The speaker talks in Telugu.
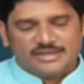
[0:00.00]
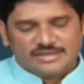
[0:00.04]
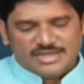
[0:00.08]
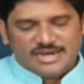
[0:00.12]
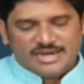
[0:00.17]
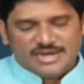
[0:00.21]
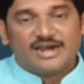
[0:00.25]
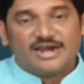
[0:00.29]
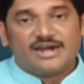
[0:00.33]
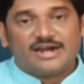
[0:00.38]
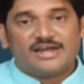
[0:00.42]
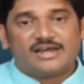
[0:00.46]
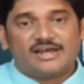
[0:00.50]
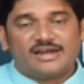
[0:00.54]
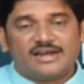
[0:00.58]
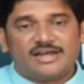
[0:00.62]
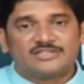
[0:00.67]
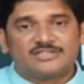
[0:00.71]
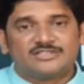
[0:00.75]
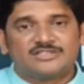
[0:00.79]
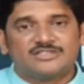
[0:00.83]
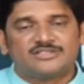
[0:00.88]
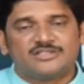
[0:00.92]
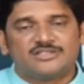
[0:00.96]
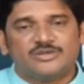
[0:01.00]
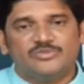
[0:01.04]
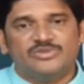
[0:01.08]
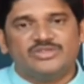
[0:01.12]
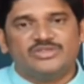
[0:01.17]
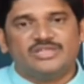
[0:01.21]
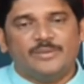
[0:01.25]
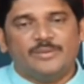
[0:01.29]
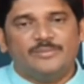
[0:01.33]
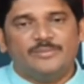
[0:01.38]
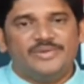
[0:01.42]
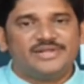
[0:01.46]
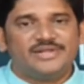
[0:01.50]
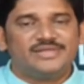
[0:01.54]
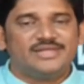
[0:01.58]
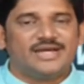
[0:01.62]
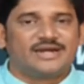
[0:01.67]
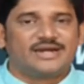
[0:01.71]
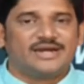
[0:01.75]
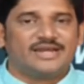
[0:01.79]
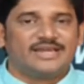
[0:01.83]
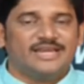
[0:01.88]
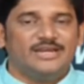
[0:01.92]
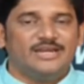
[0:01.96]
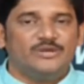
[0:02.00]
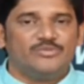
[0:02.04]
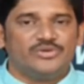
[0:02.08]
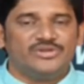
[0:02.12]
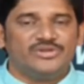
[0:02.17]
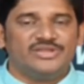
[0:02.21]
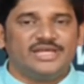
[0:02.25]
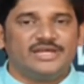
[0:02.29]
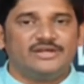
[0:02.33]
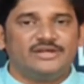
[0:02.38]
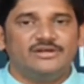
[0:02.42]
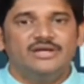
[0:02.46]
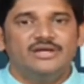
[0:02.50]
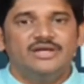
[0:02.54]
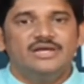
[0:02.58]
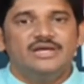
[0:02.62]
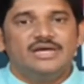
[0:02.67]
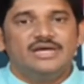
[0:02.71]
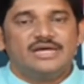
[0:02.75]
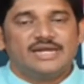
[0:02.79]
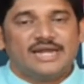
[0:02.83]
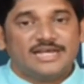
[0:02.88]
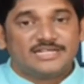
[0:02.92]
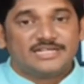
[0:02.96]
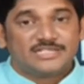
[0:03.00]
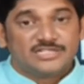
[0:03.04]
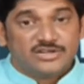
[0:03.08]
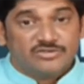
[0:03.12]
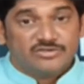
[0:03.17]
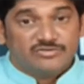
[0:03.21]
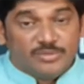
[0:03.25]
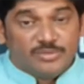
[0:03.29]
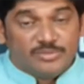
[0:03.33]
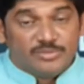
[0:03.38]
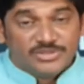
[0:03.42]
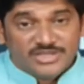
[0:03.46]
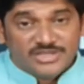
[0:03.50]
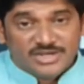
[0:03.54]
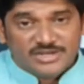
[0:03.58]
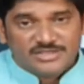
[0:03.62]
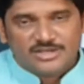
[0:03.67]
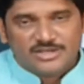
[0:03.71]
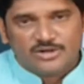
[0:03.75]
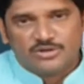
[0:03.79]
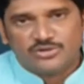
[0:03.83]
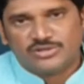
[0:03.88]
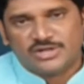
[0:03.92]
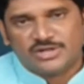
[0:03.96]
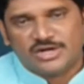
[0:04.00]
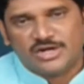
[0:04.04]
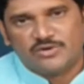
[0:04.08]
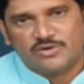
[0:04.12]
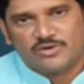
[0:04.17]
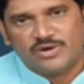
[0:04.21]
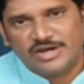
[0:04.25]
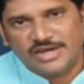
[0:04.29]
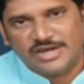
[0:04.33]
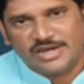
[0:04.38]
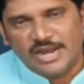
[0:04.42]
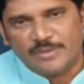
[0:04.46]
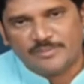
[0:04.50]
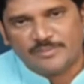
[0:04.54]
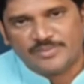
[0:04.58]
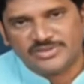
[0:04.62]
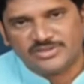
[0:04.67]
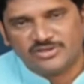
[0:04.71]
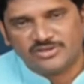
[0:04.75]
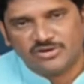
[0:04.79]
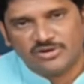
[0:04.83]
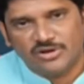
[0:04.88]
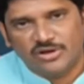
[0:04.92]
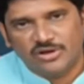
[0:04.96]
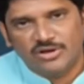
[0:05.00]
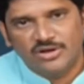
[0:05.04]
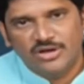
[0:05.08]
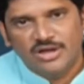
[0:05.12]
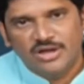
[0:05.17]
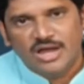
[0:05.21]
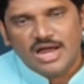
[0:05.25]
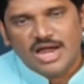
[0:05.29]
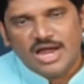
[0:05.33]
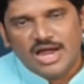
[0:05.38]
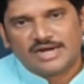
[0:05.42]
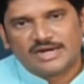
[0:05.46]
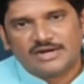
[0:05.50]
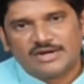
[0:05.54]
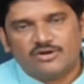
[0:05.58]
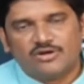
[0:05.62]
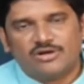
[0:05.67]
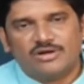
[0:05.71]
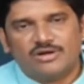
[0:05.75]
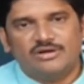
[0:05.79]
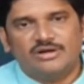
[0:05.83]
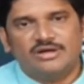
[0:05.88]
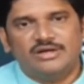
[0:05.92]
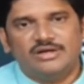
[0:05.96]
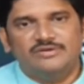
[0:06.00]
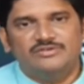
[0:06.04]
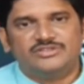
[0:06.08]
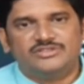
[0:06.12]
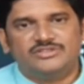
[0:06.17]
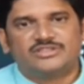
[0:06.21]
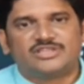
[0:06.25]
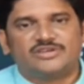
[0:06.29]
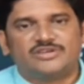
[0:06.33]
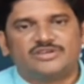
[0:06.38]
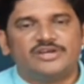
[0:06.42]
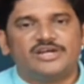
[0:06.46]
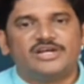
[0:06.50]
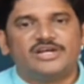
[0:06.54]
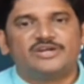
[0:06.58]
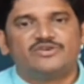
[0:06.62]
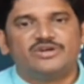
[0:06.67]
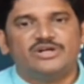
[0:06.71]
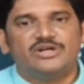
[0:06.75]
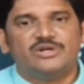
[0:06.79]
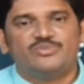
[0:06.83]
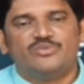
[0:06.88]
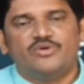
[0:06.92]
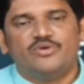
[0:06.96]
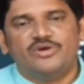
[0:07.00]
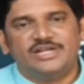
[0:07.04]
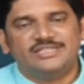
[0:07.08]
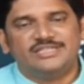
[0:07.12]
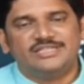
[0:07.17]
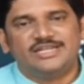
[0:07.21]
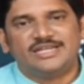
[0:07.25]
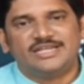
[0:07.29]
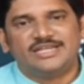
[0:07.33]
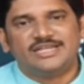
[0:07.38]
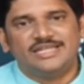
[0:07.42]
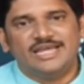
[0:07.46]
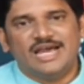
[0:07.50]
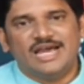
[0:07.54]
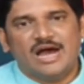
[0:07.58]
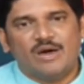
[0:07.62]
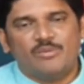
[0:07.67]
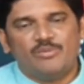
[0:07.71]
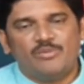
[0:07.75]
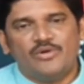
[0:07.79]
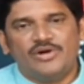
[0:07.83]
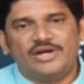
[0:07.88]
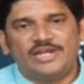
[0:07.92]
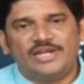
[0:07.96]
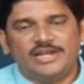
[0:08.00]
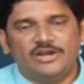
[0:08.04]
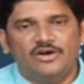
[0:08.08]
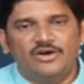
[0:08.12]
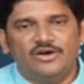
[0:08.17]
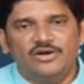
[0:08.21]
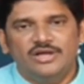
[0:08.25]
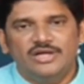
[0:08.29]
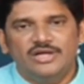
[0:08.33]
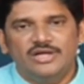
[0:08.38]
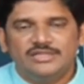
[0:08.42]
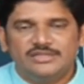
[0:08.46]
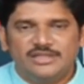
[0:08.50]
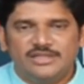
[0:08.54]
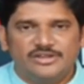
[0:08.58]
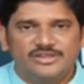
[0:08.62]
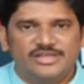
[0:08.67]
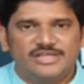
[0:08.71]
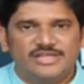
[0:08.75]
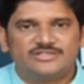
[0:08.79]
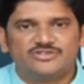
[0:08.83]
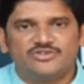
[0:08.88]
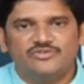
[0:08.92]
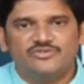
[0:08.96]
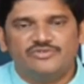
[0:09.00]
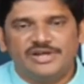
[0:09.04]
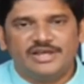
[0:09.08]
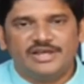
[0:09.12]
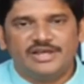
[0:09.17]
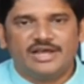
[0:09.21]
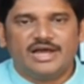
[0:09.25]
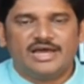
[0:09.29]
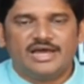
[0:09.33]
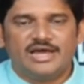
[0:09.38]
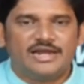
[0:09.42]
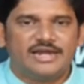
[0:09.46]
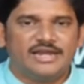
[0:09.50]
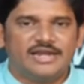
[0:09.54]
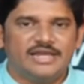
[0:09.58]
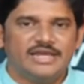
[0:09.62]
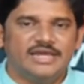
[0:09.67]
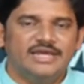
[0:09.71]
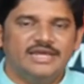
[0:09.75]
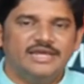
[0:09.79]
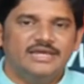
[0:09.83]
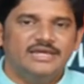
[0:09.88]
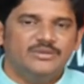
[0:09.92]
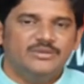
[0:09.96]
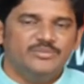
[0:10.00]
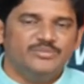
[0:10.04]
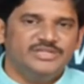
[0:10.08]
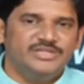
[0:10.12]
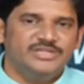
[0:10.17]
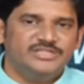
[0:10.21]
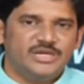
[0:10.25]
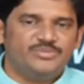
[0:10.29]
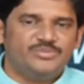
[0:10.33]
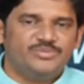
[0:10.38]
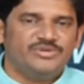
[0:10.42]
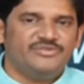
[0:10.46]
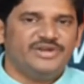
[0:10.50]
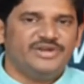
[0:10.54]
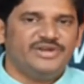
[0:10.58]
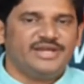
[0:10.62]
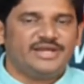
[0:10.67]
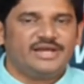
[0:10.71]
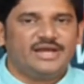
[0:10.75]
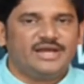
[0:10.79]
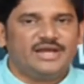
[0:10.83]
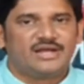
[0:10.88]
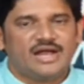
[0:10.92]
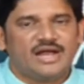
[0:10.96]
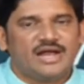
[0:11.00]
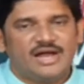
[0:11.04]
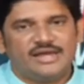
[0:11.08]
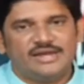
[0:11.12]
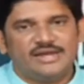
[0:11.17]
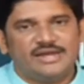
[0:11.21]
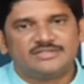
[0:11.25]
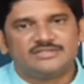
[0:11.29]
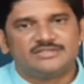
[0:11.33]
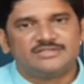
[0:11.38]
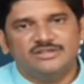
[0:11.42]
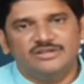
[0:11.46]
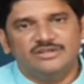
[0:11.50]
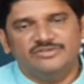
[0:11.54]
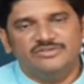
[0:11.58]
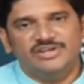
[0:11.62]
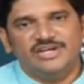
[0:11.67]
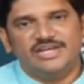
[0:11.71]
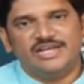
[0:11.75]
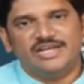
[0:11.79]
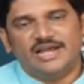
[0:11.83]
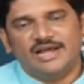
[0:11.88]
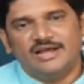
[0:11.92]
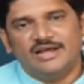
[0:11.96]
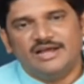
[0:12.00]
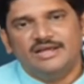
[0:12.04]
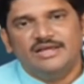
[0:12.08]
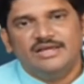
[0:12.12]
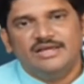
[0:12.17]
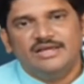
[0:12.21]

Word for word: తెలంగాణ రాష్ట్ర సమితి అభ్యర్థి అక్కడ గెలుపొందారు రాష్ట్ర విభజన జరుగుతున్నటువంటి నేపథ్యంలో అక్కడ ఒక విచిత్రమైనటువంటి పోటీ జరిగింది ఆ పోటీలో తెలుగుదేశం విడిగా అలానే బీజేపీ విడిగా కాంగ్రెస్ విడిగా